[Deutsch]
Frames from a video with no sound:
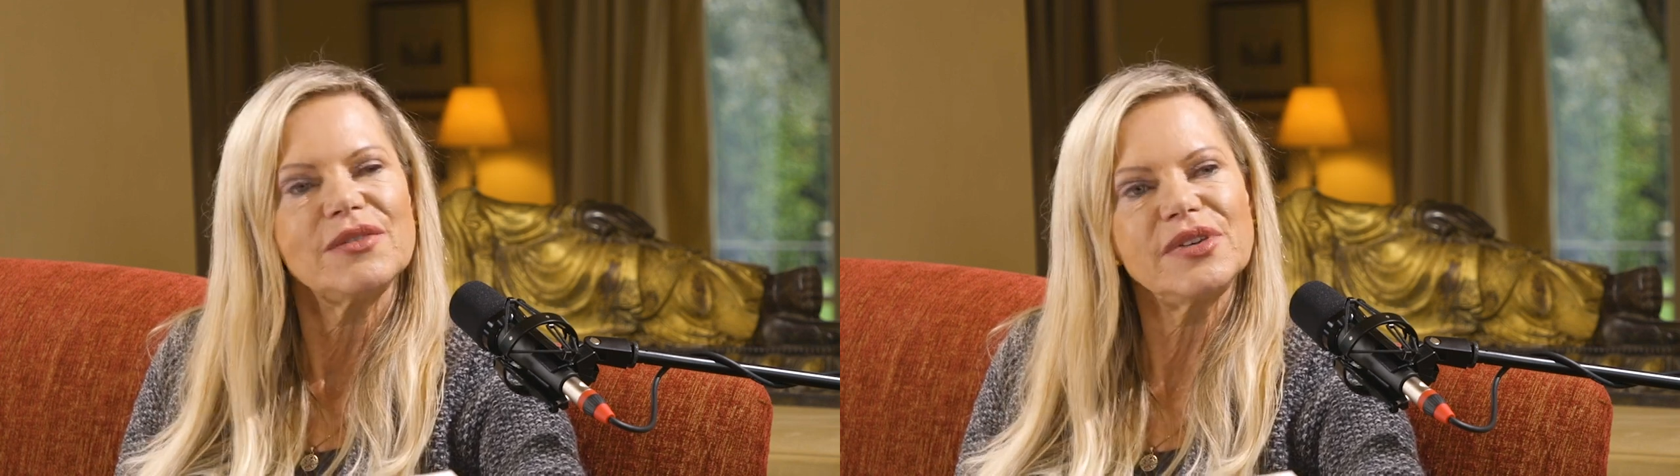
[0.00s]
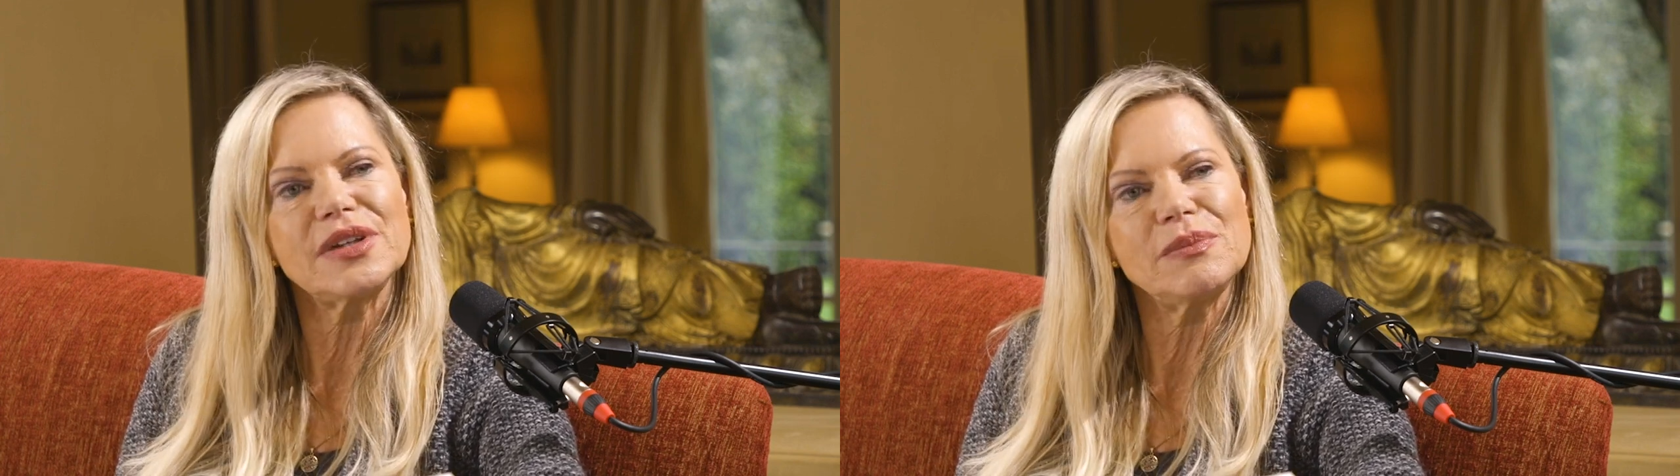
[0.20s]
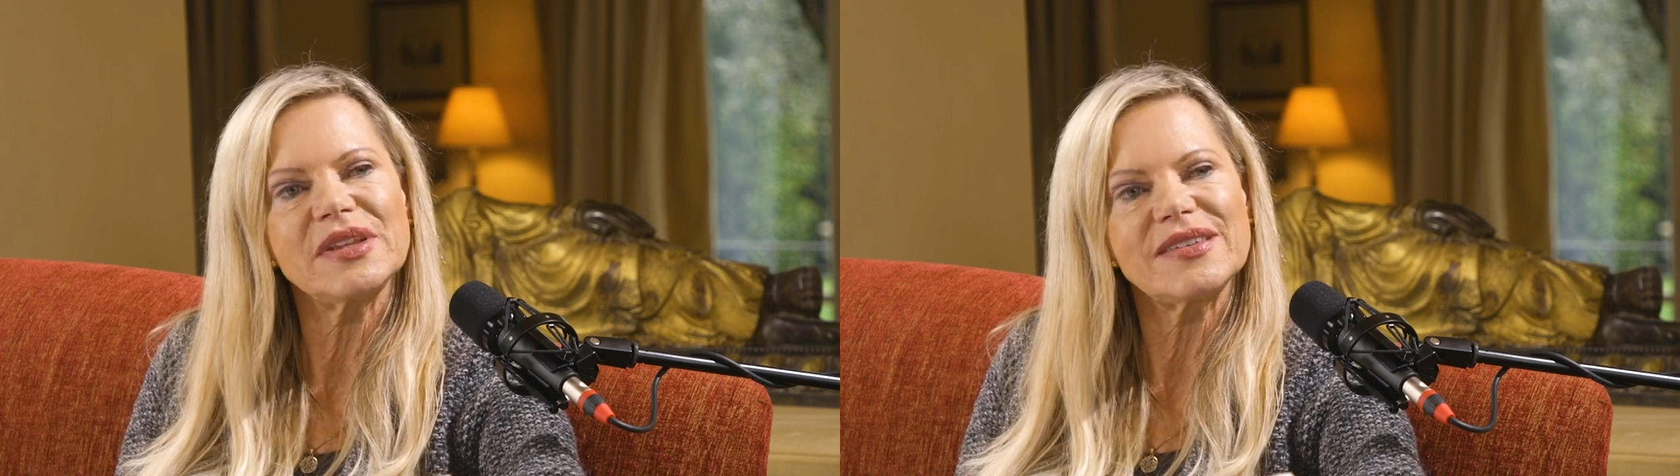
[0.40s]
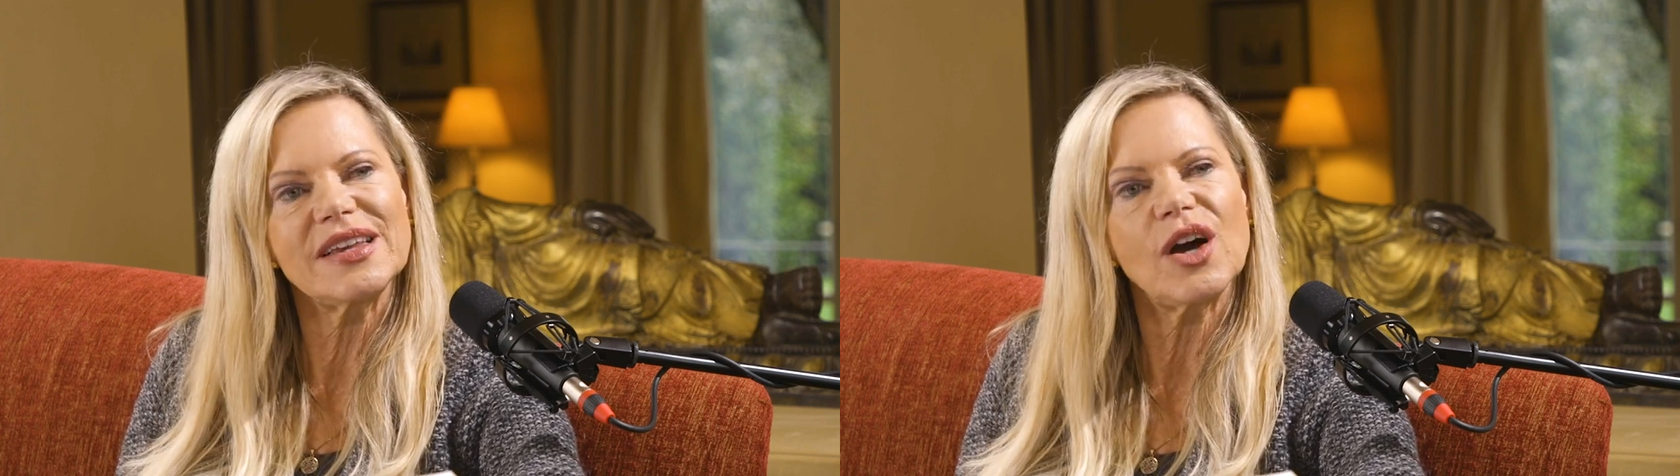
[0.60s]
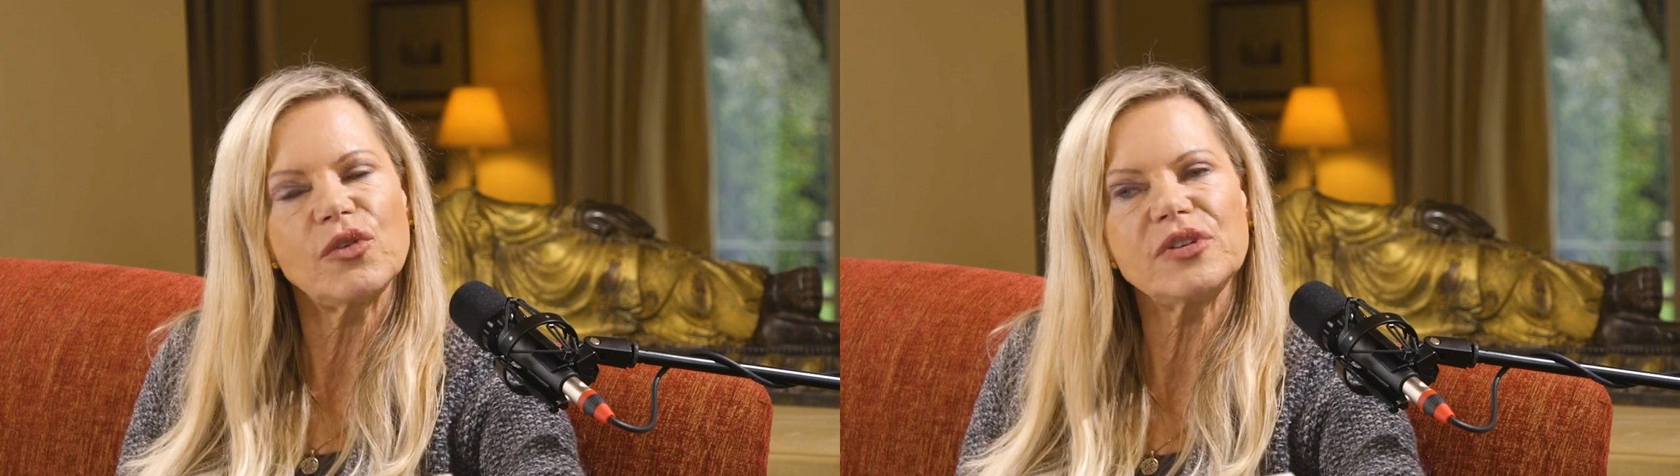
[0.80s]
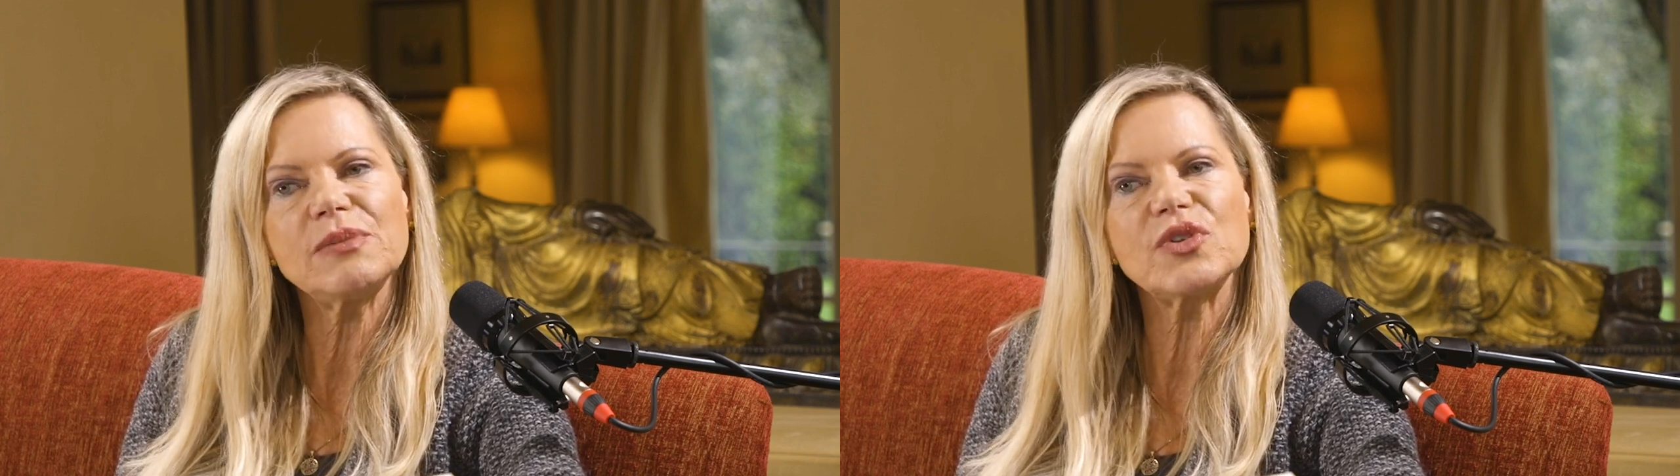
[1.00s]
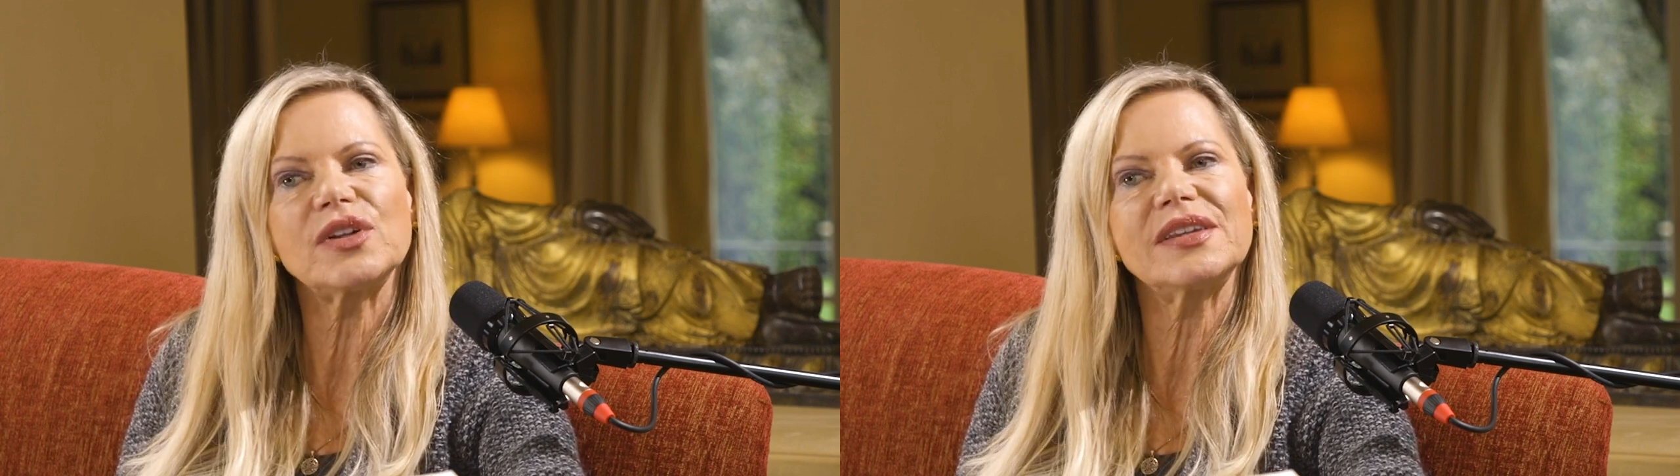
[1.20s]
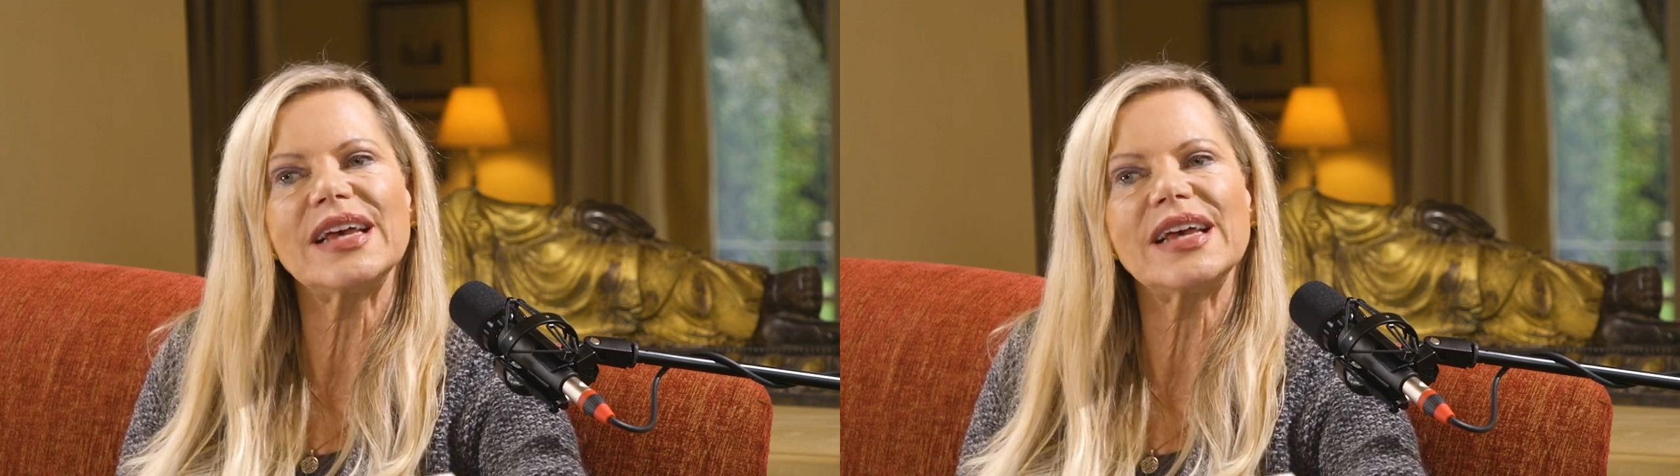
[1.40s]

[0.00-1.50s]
Vitamin C aufnehmen sollten.